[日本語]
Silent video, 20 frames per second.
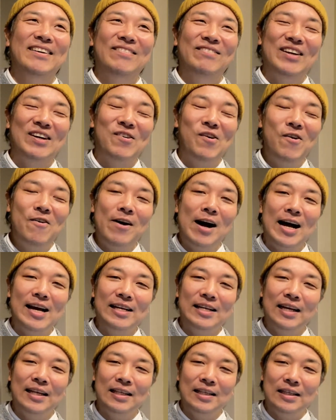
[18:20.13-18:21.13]
まあ、後
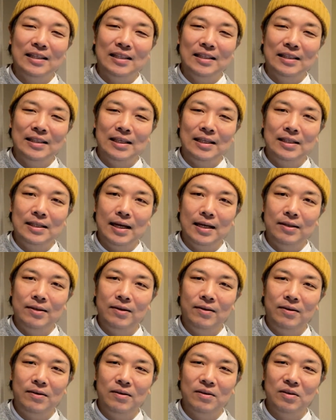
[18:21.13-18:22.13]
輩が実際
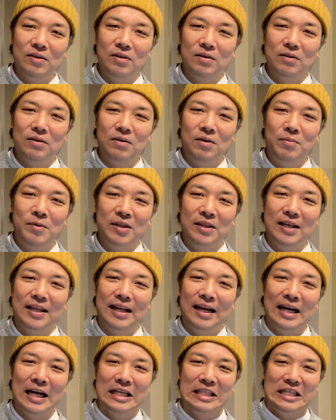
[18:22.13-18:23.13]
どう思って
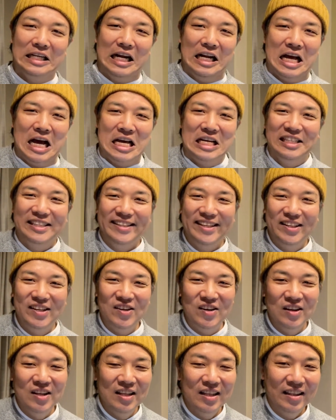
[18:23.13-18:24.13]
たか知らないですけ
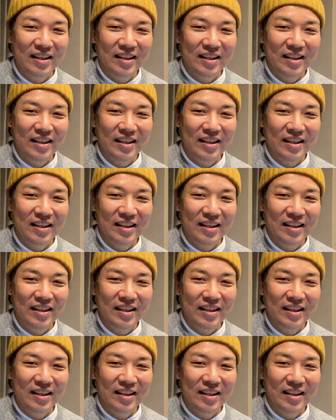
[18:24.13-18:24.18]
ど、